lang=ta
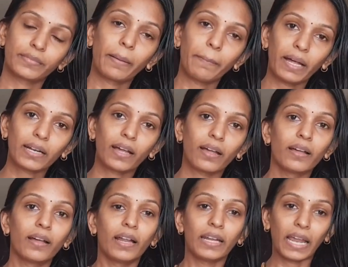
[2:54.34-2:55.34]
பாருங்க
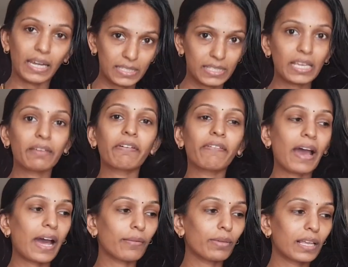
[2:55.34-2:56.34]
நான் என்ன சீவவே
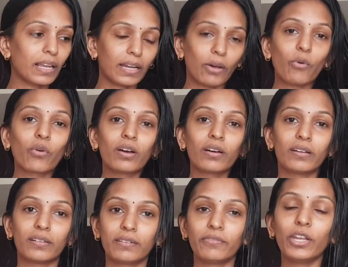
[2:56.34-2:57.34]
ஆரம்பிக்கல நான் உங்க
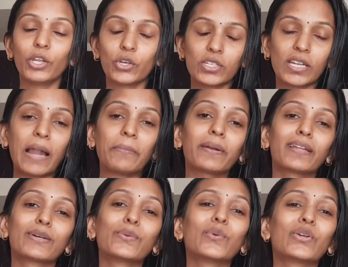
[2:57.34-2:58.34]
வீடியோ ஸ்டார்ட்
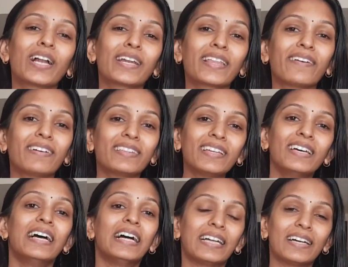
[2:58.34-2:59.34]
பண்ணுறதுக்கு முன்னாடி தான் வந்து
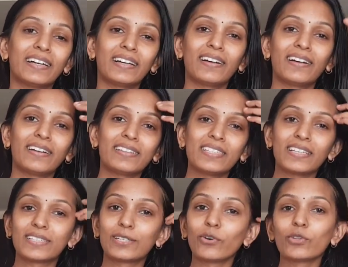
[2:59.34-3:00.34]

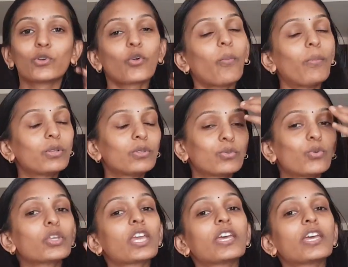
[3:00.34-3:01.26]
ஜஸ்ட் வந்து ரொம்ப தூங்கி